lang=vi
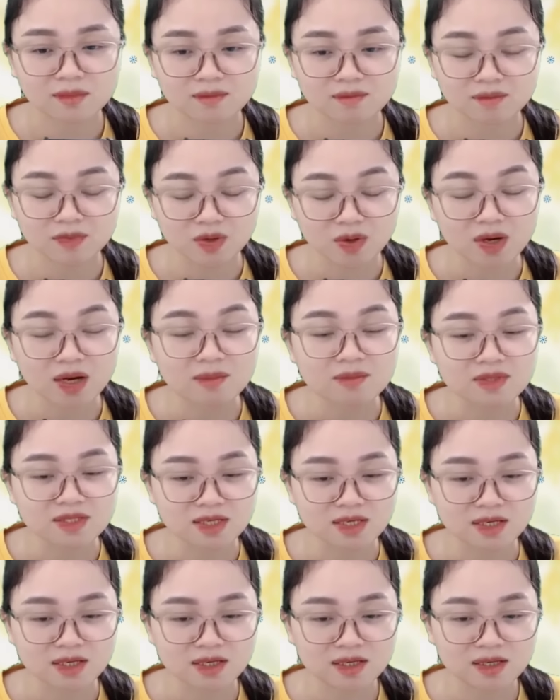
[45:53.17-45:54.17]
Bạn đó làm
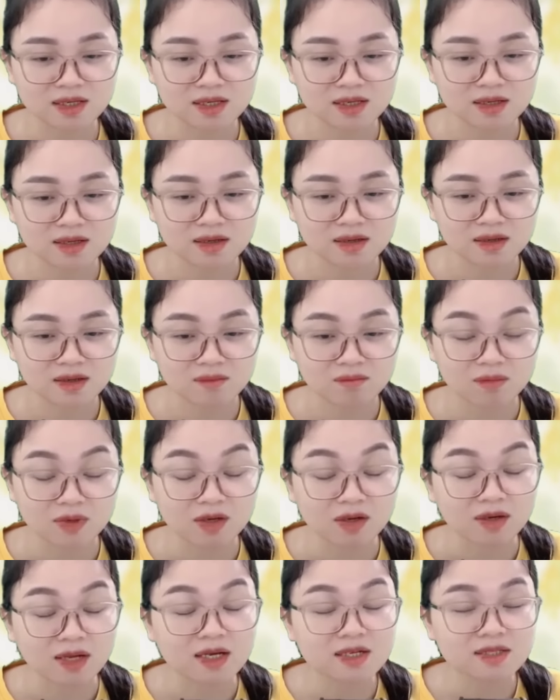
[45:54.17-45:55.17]
gì Mấy
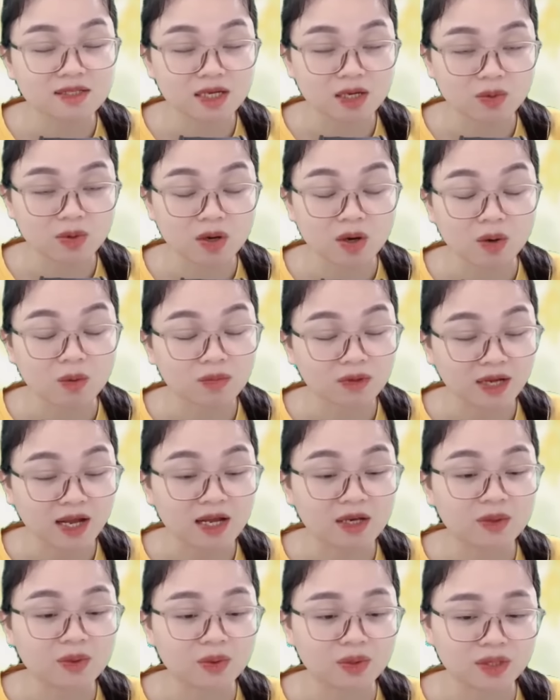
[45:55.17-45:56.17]
người nát rượu họ không
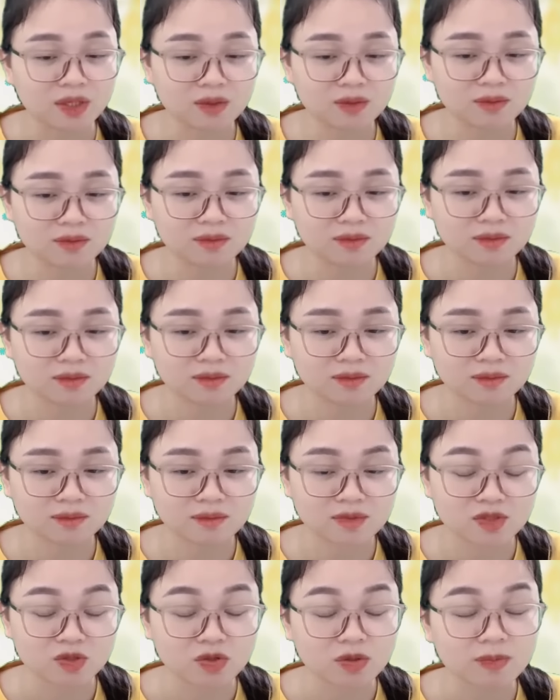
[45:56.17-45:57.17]
cai nổi đâu
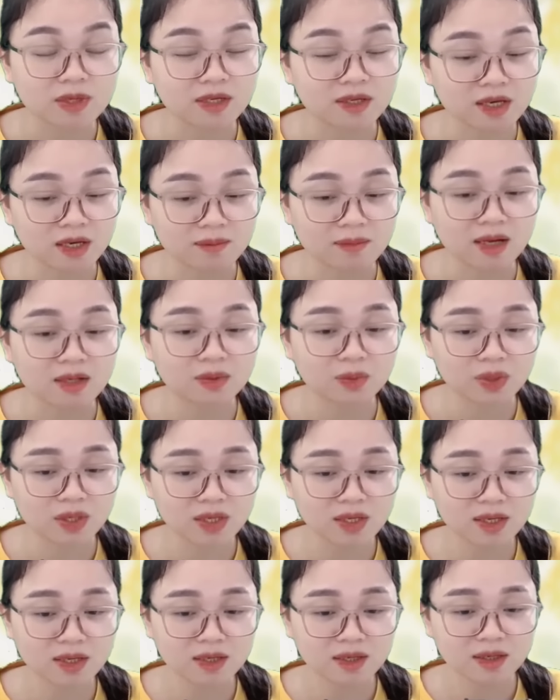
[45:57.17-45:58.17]
Giống như bị nghiện ma
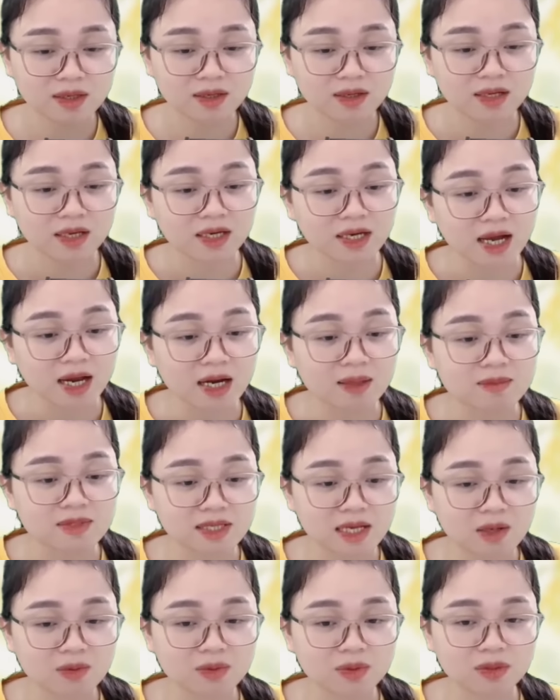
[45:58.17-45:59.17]
túy ấy Cai làm
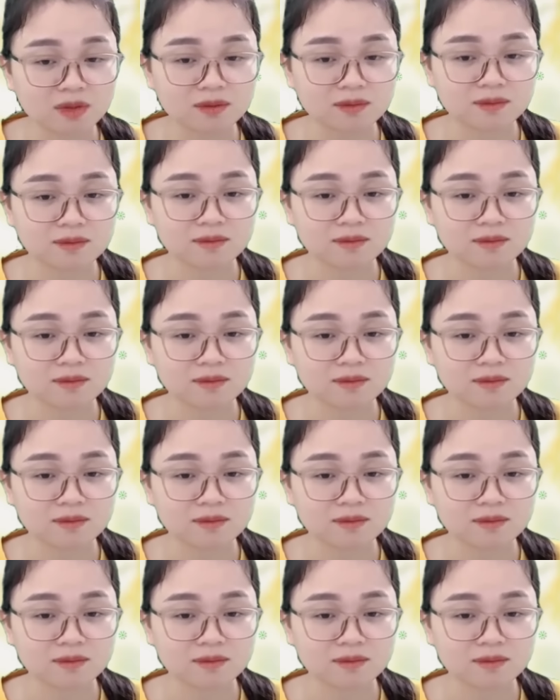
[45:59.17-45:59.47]
sao được